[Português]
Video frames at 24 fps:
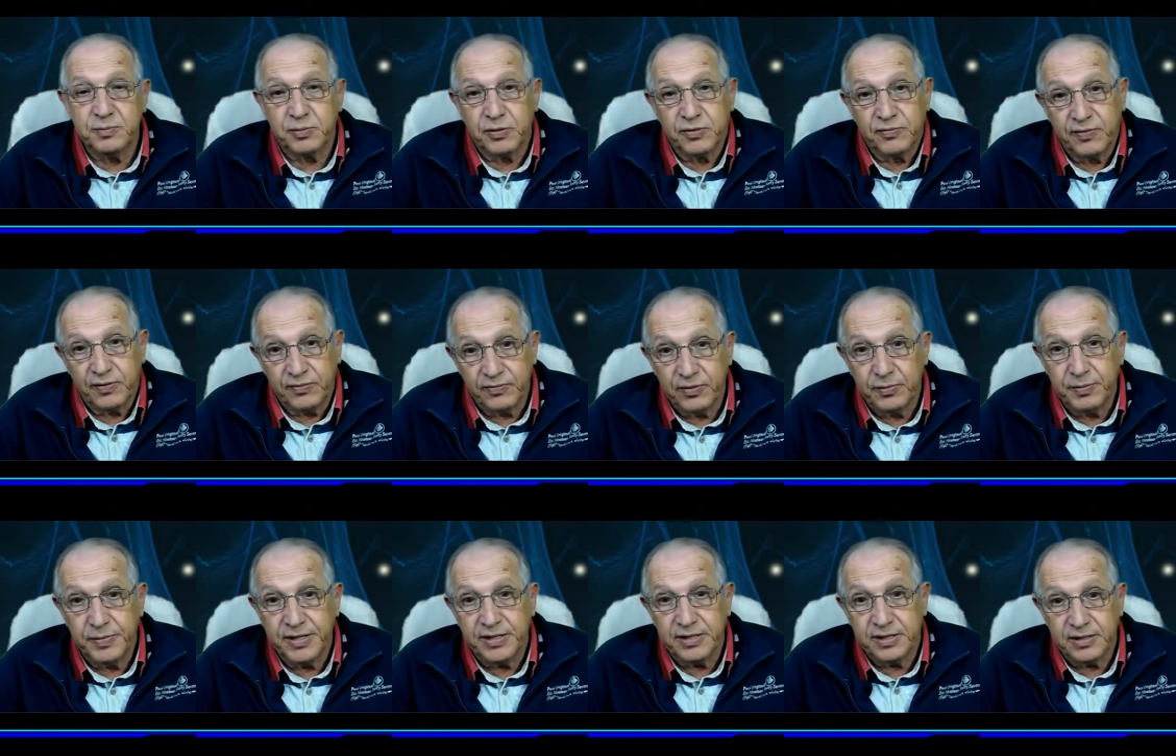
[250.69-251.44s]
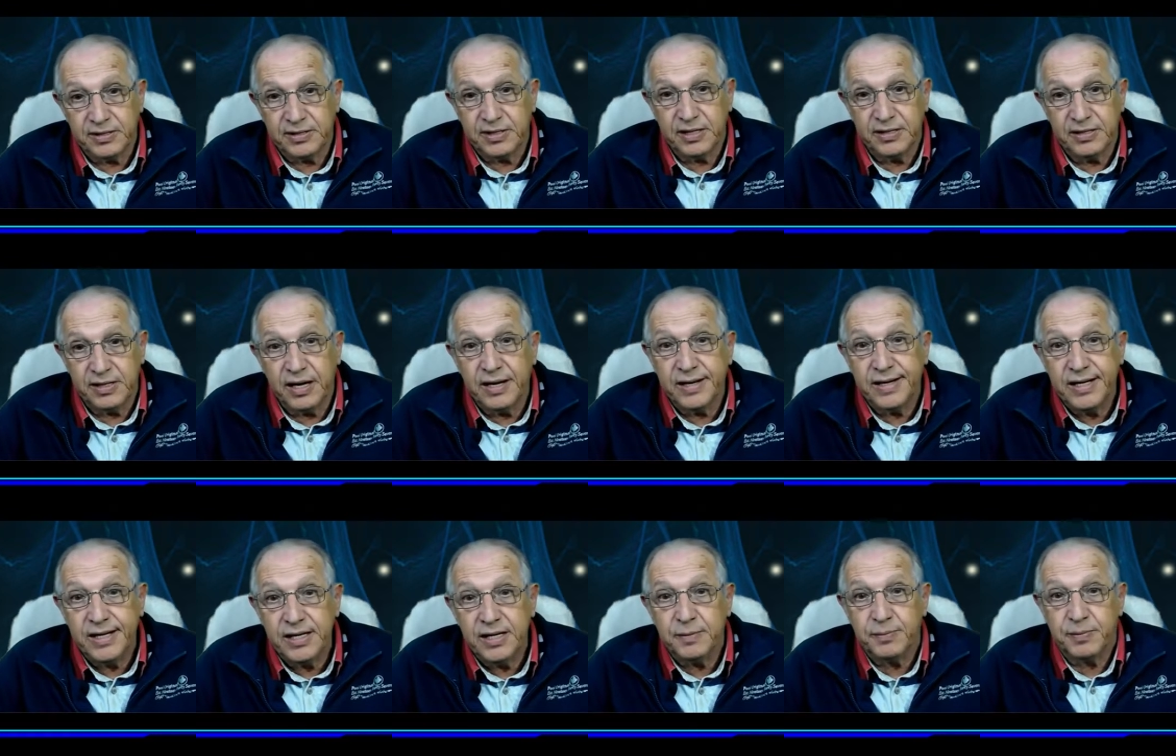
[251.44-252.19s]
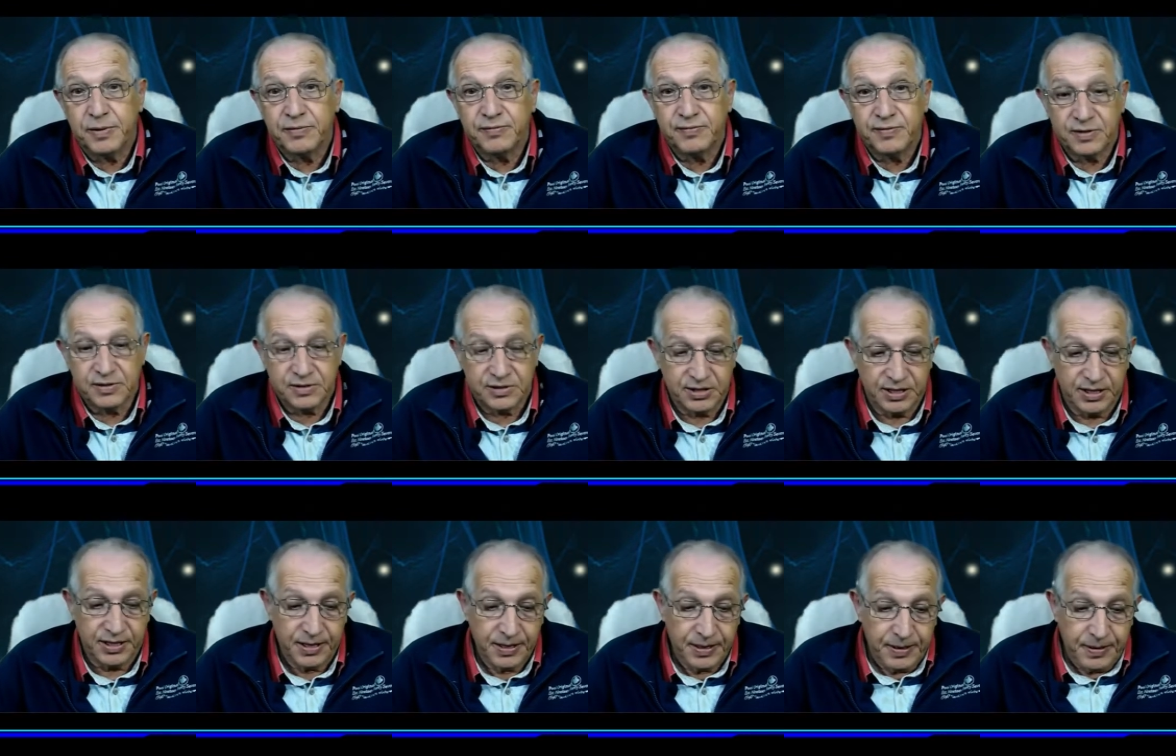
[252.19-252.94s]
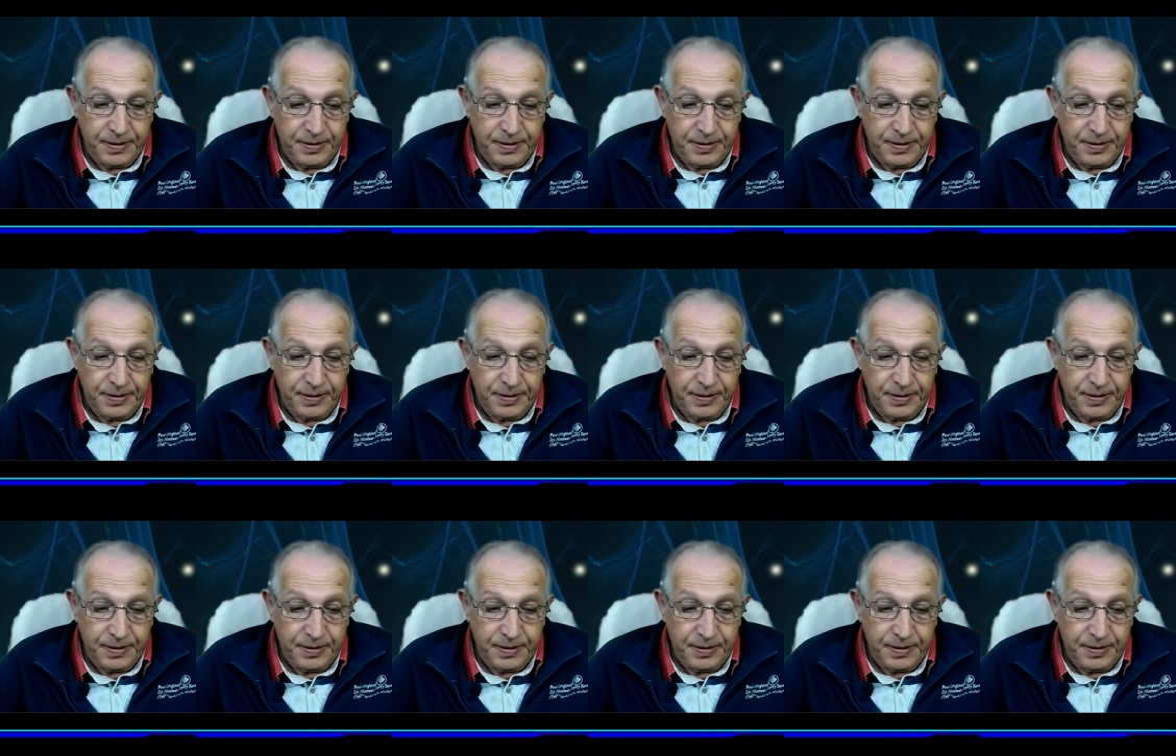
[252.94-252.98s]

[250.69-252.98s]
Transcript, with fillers: provavelmente até daria para fazer.